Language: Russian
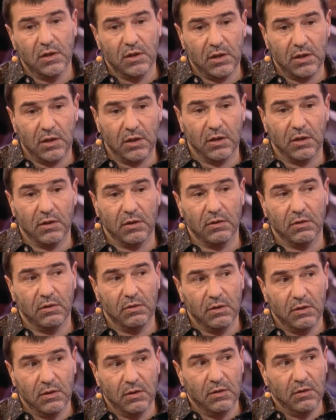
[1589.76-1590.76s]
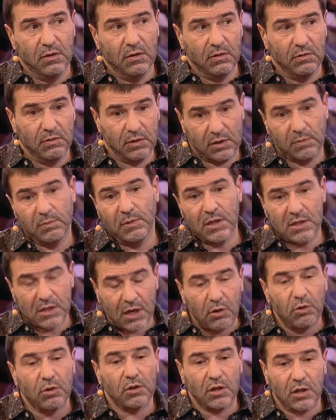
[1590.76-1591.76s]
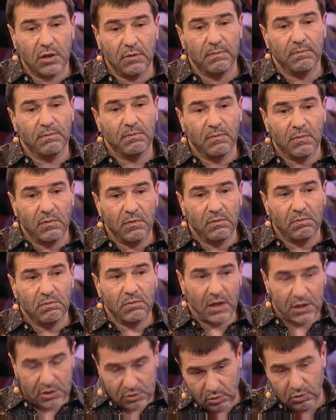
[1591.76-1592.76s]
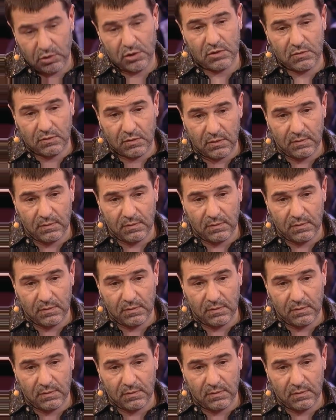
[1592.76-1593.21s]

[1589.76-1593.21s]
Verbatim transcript: и в этом есть какое-то достоинство.